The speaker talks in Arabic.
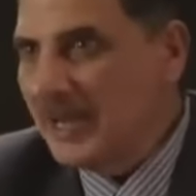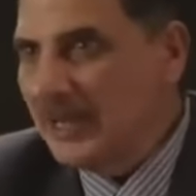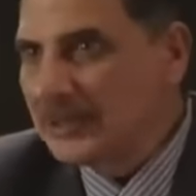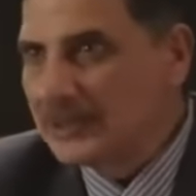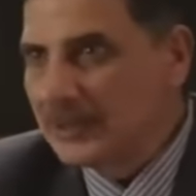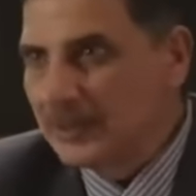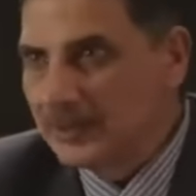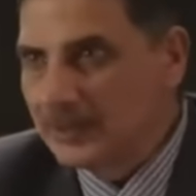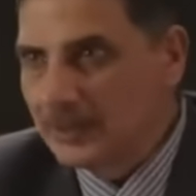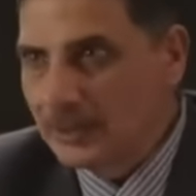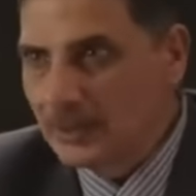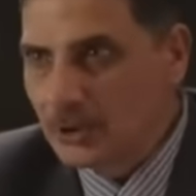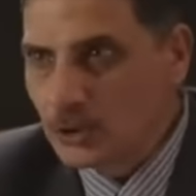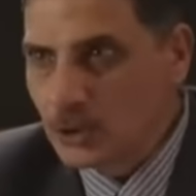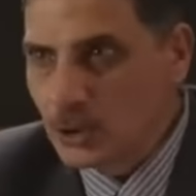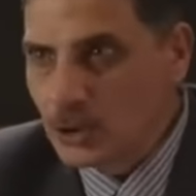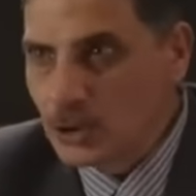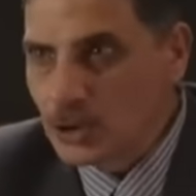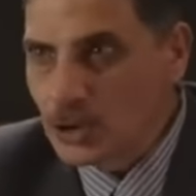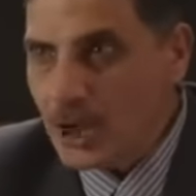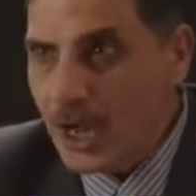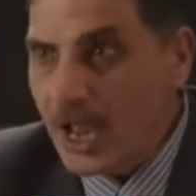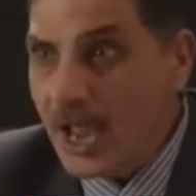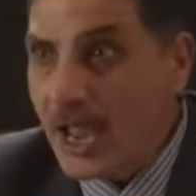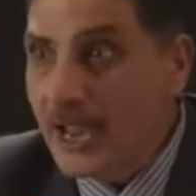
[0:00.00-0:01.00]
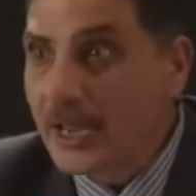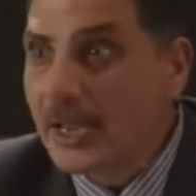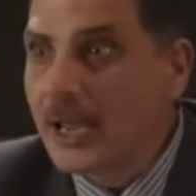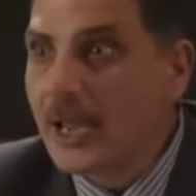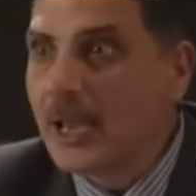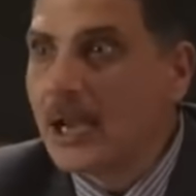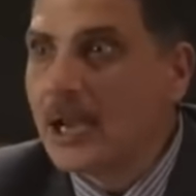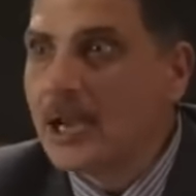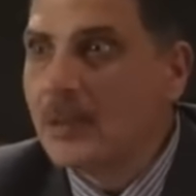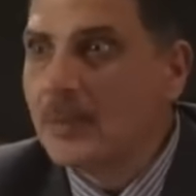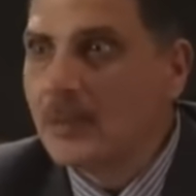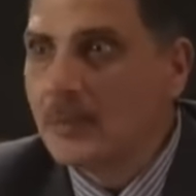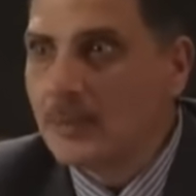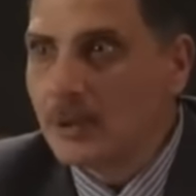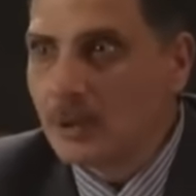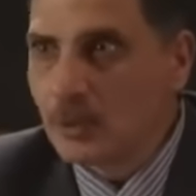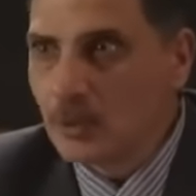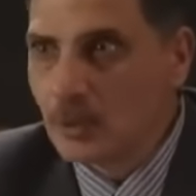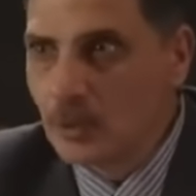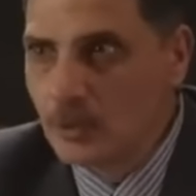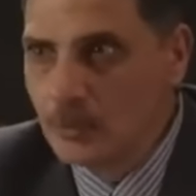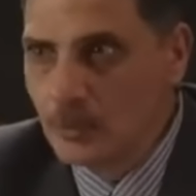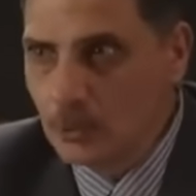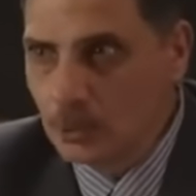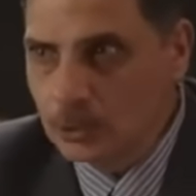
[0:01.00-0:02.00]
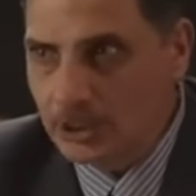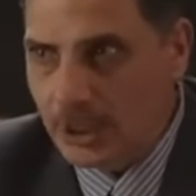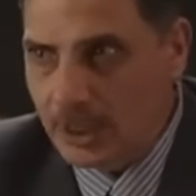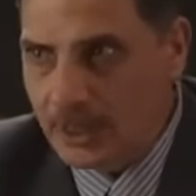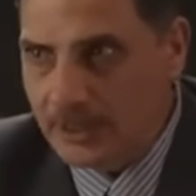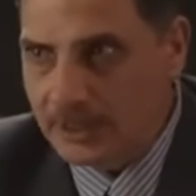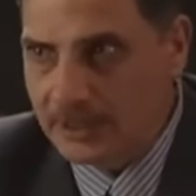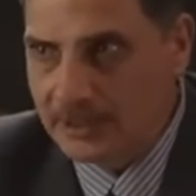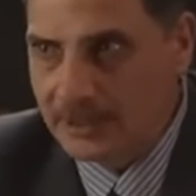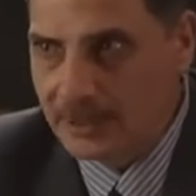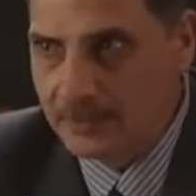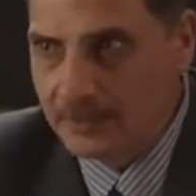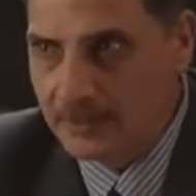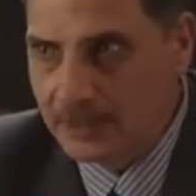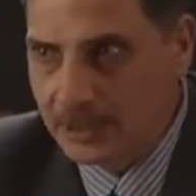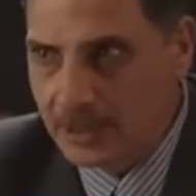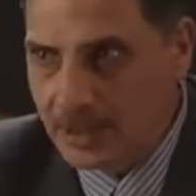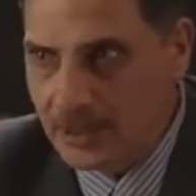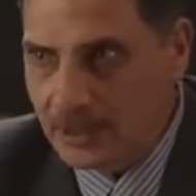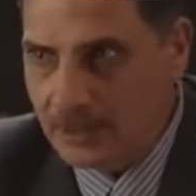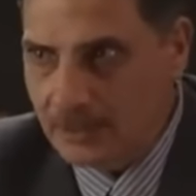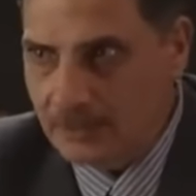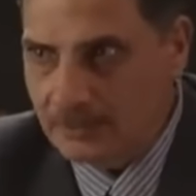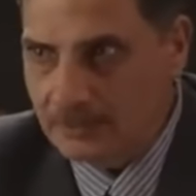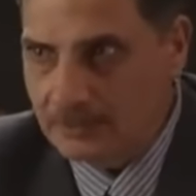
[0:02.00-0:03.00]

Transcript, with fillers: احنا ما بننشرش حاجه الا ما بنكون متاكدين منها